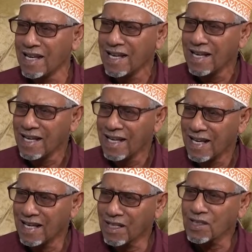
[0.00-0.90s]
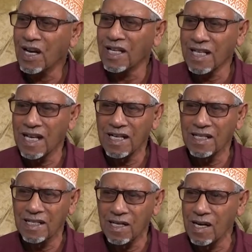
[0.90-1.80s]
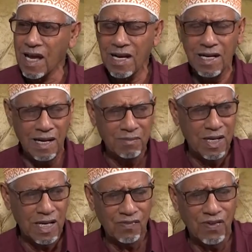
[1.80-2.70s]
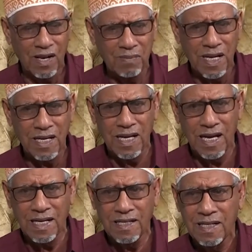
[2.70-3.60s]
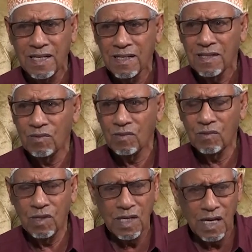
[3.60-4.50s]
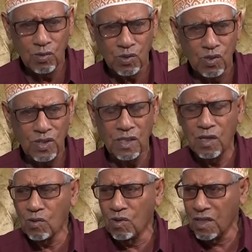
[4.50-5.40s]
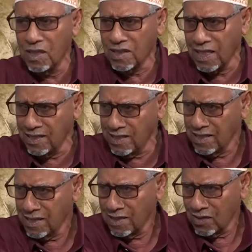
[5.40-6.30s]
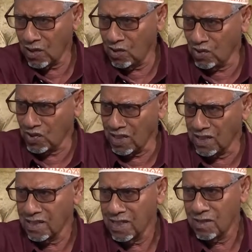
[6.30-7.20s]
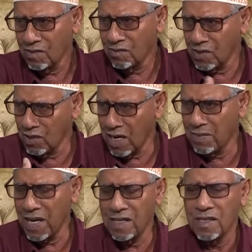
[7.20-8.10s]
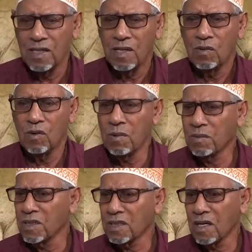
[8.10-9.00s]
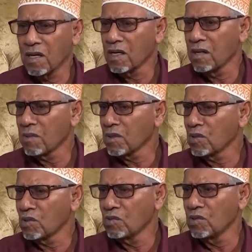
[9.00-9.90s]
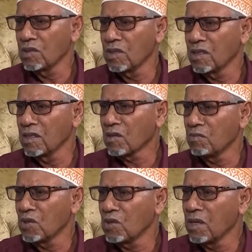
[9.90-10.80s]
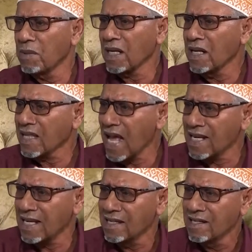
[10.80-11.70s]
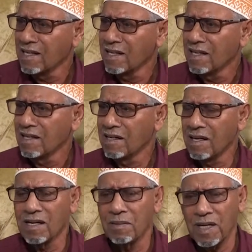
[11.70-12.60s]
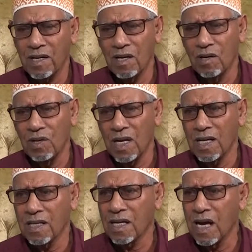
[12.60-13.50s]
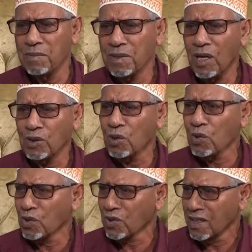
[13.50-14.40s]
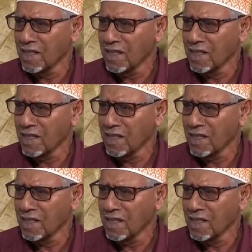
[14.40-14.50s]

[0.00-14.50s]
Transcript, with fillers: تصلح الامور ان شاء الله تصلح ان شاء الله الحين آه. الان الحمد لله شوف المانيا الان والان وصلوا الحين لقوا السد صلحوا السد الالماني وممكن ان شاء الله ممكن يجون يكملون المرحله الثانيه نعم. لان المرحله الاولى هذا قامت تحت شروط